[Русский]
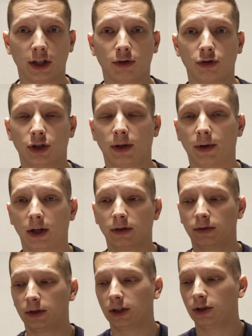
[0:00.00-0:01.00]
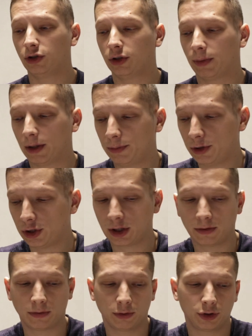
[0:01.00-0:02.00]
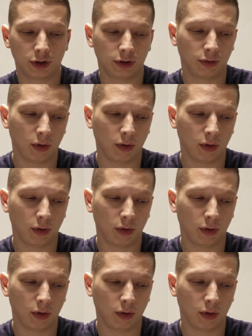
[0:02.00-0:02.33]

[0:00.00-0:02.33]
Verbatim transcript: Я тоже набрал тысячу подписчиков очень